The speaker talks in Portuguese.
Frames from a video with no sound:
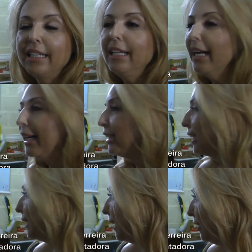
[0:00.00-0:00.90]
E a
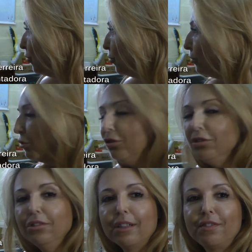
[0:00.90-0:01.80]
ética tem
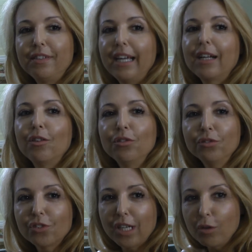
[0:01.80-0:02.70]
tudo a ver
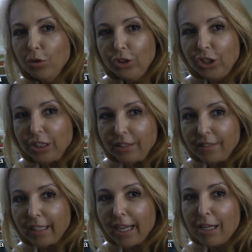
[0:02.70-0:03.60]
com saúde,
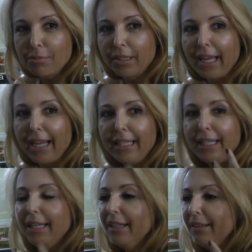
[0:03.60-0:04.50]
né? Porque
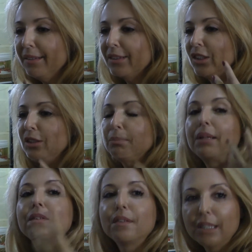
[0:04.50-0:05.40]
aí,
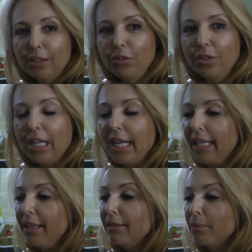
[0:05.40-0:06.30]
pensando
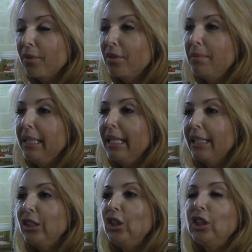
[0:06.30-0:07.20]
nessa
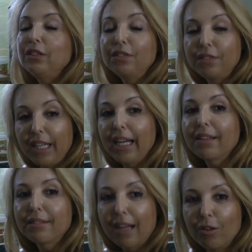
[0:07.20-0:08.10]
possibilidade de ver
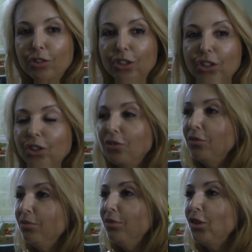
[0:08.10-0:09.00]
a saúde de
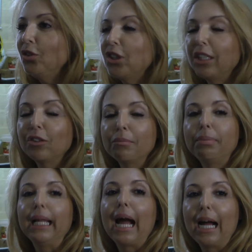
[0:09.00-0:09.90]
um, de um jeito
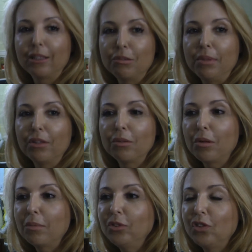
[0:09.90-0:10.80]
ampliado, mesmo
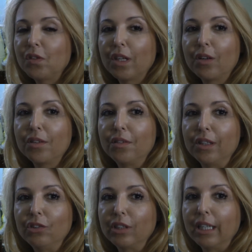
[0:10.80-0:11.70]
como disse a
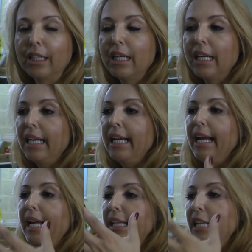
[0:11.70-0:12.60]
Rosângela
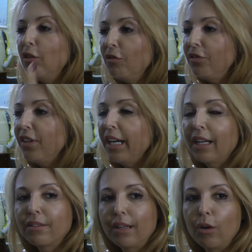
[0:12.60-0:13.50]
é, não vê
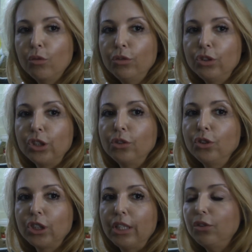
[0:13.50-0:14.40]
a saúde
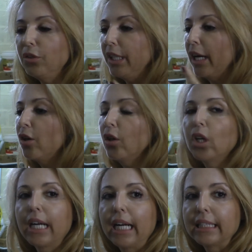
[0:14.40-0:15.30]
do jeito que é
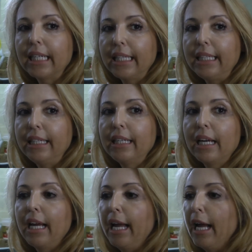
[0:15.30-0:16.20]
colocada aí,
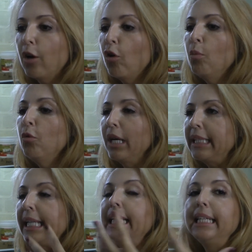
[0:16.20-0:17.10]
é como
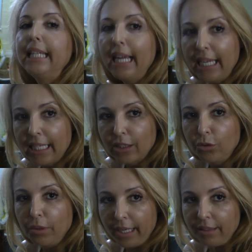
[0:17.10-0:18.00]
atender a
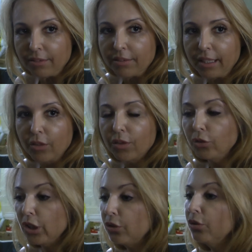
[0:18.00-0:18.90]
doença, né? O
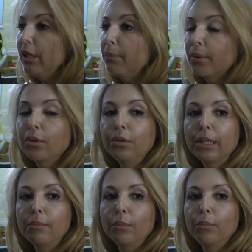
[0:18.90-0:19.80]
Saúde é Tudo ele
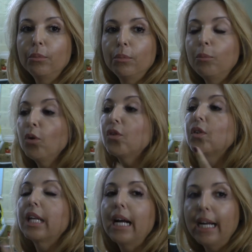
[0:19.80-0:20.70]
procura
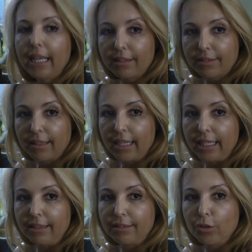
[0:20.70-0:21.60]
mostrar
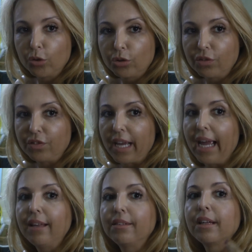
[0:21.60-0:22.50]
essa, esse outro
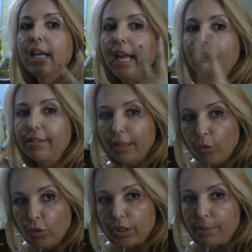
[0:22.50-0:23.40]
viés, essa
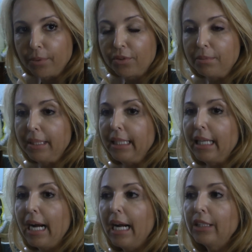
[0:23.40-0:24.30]
outra
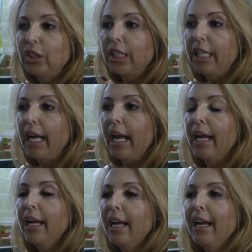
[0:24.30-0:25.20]
possibilidade que
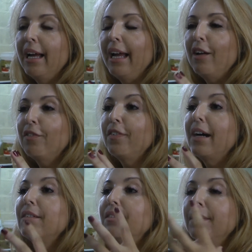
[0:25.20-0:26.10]
é, é
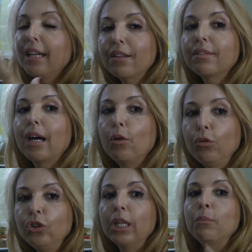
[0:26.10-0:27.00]
fazer
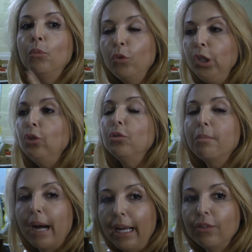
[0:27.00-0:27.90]
saúde é muito
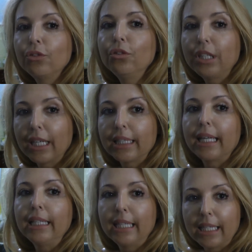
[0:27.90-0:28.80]
mais do que
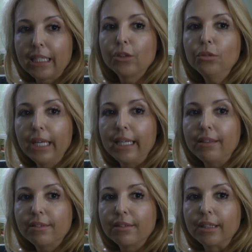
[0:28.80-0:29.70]
atender a
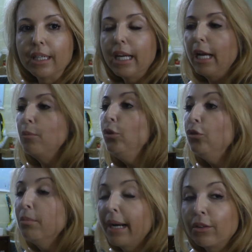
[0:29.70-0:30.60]
doença, é
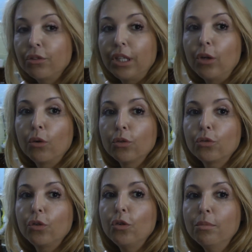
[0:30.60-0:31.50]
muito mais do que
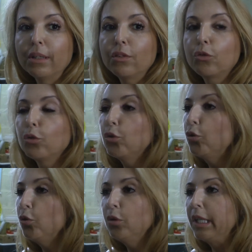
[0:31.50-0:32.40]
construir uma
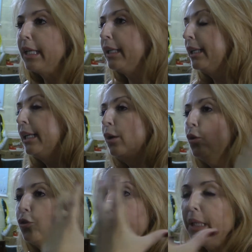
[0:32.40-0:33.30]
estrutura
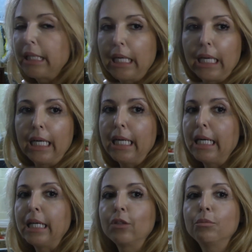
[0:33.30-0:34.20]

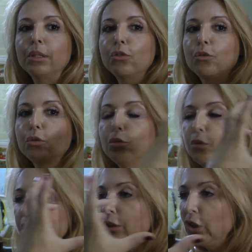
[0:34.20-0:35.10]
hospitalar, uma
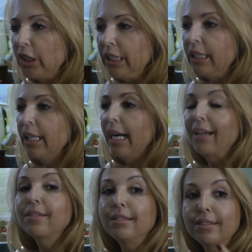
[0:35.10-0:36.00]
estrutura de
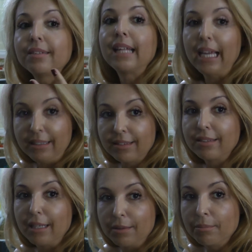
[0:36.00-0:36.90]

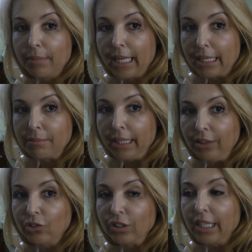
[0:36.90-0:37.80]
assistência
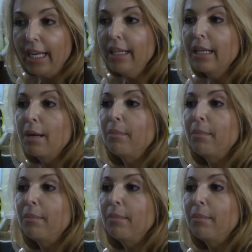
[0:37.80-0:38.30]
meramente, né?